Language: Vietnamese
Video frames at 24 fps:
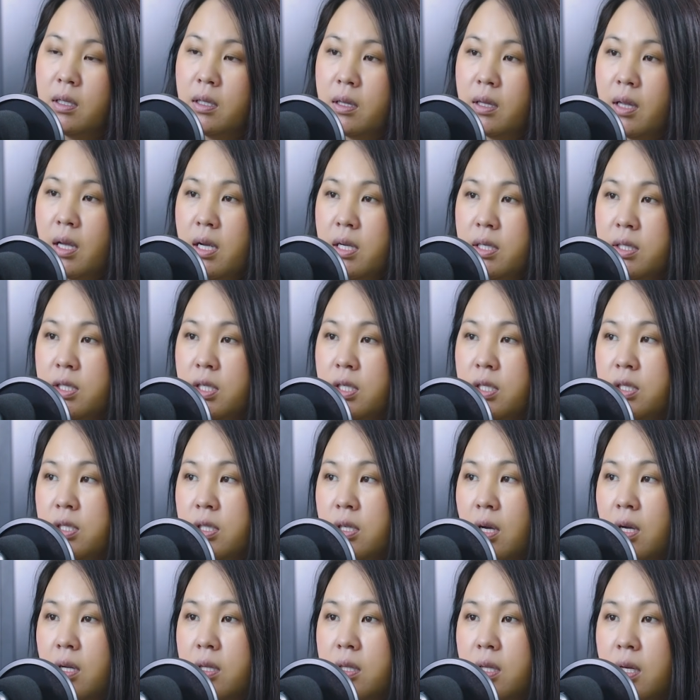ta chỉ chỉ
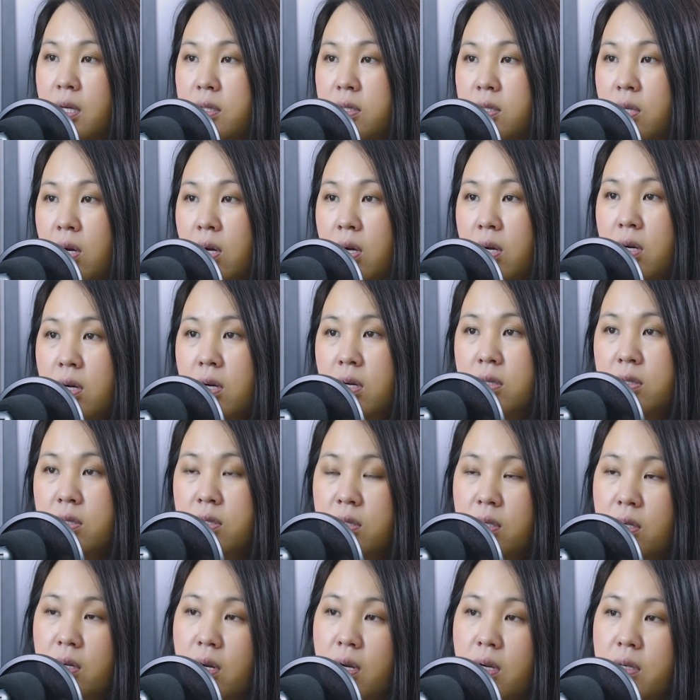hai tiền cho
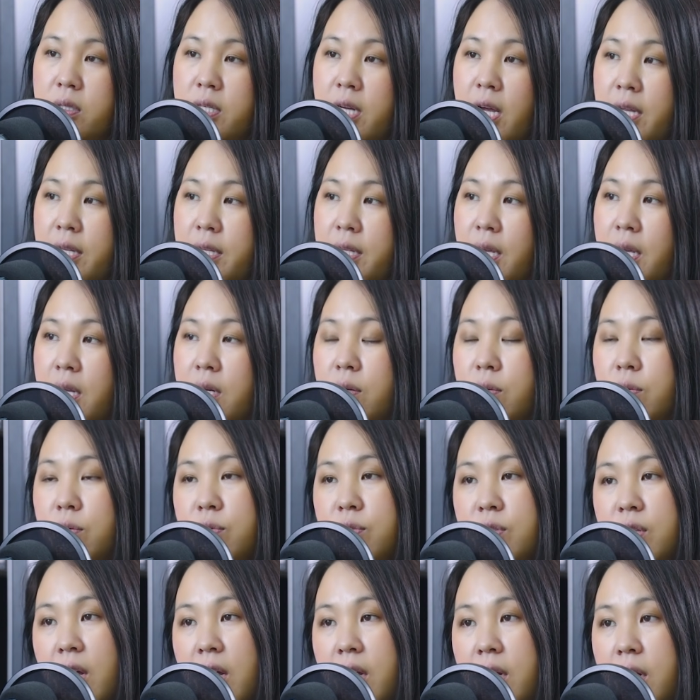từ lon thắt chế đâu yêu
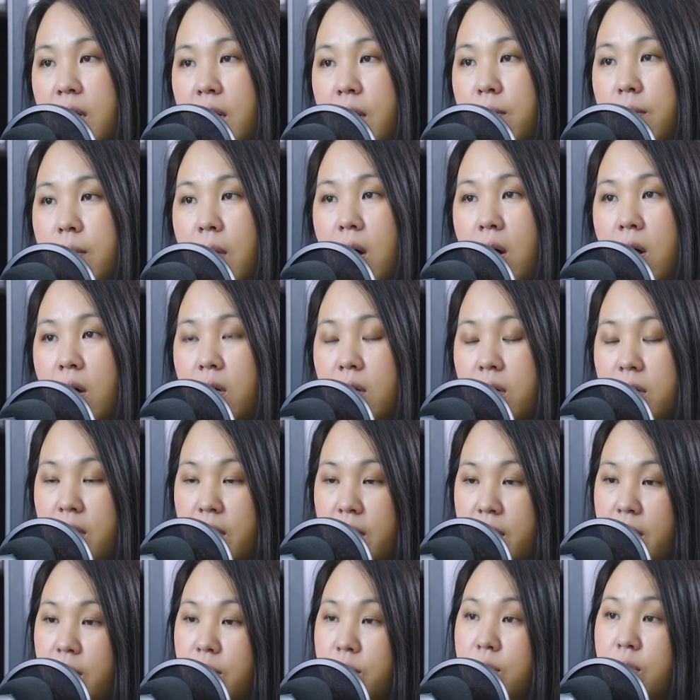xe này mò là
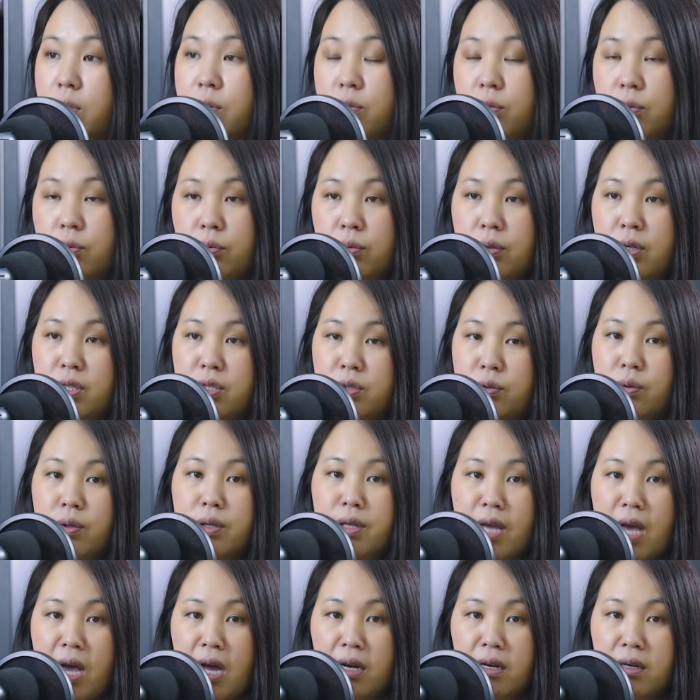này chỉ tàu tù chỉ chúa
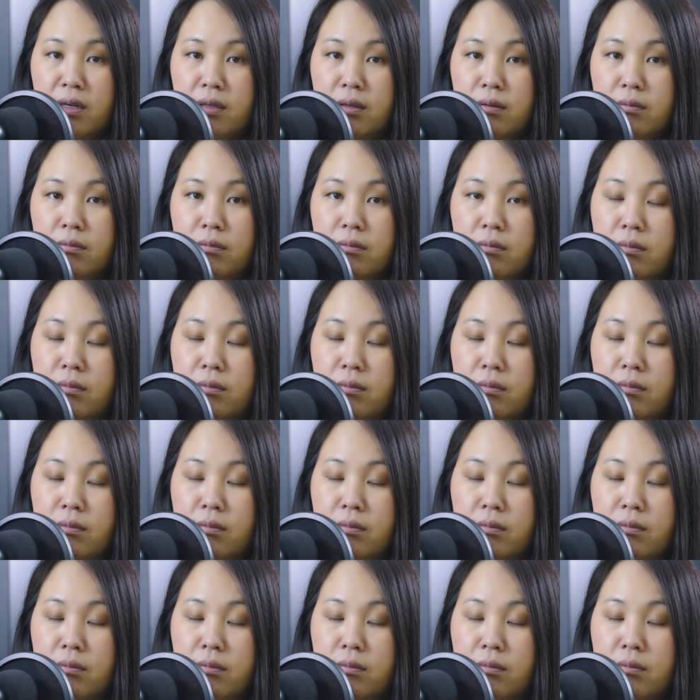trả nó